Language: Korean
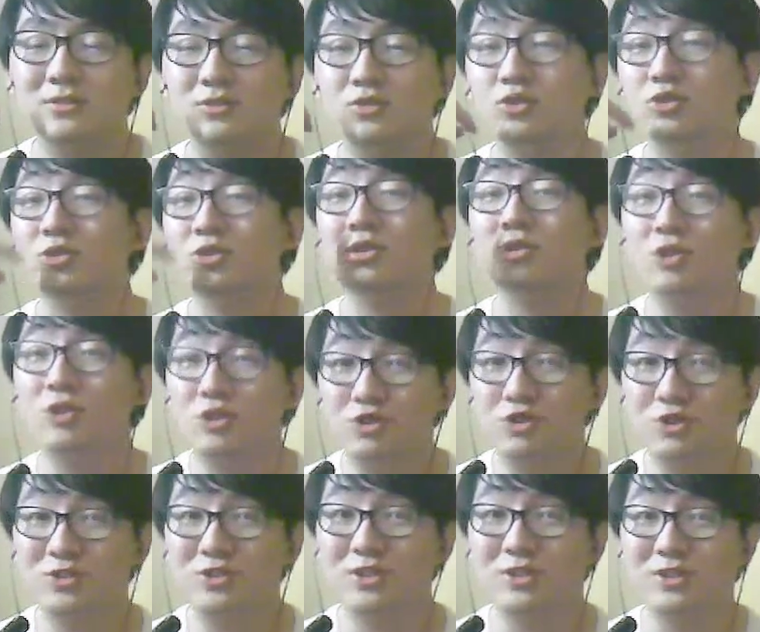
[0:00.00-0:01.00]

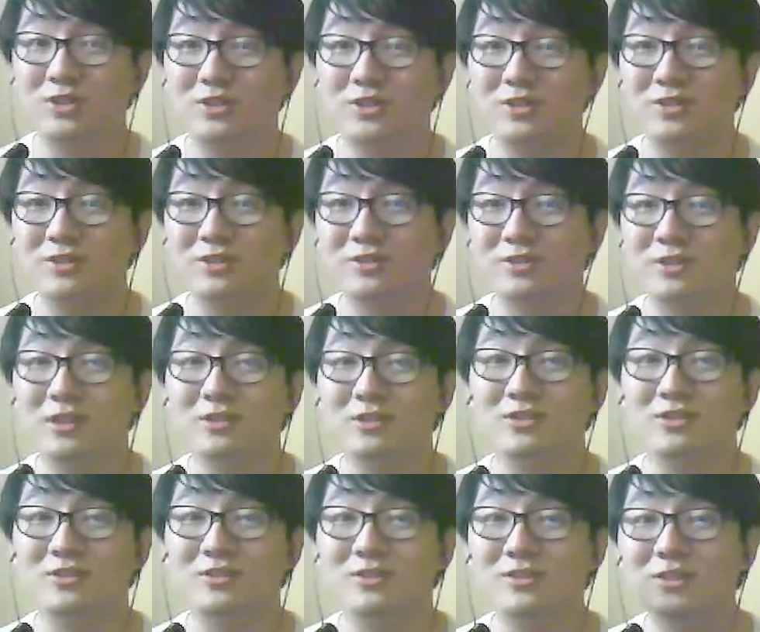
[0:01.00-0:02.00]
추석년이었어요
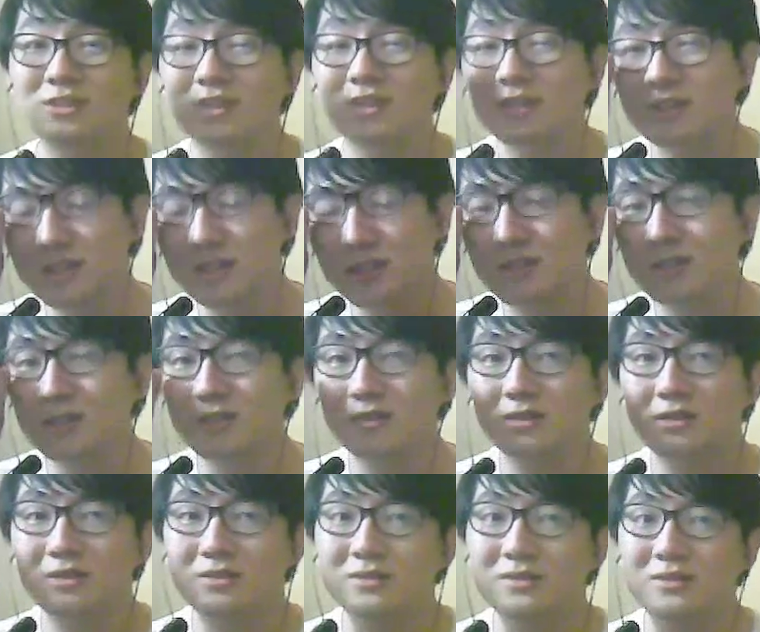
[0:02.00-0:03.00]
그래서
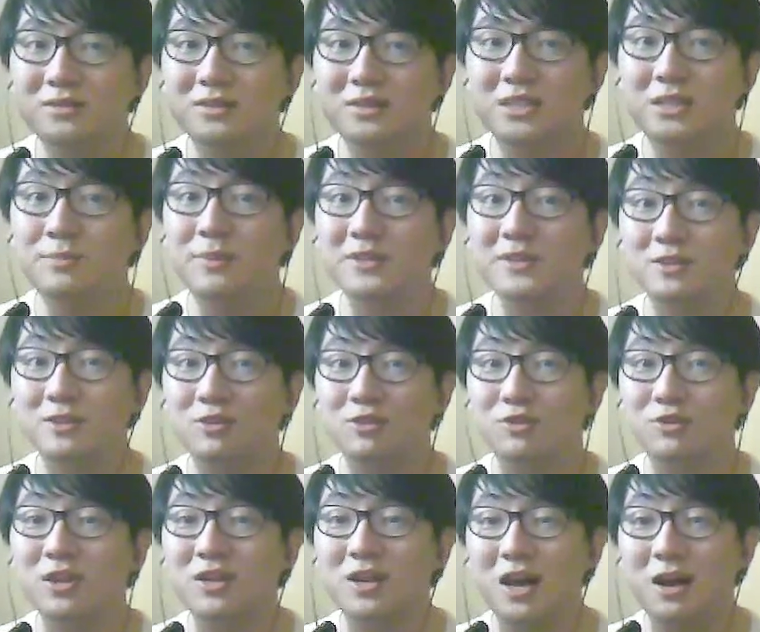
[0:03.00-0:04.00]
집에서
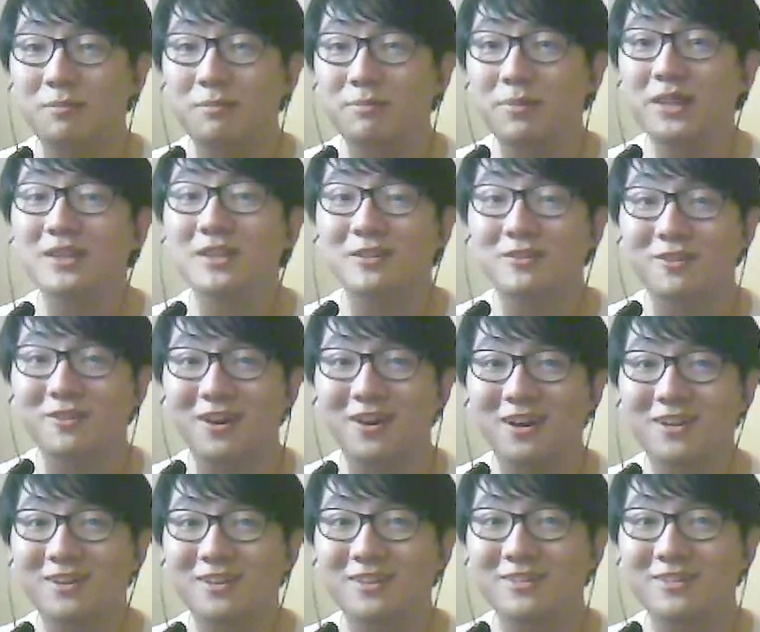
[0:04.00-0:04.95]
전화를 안 받는 거야.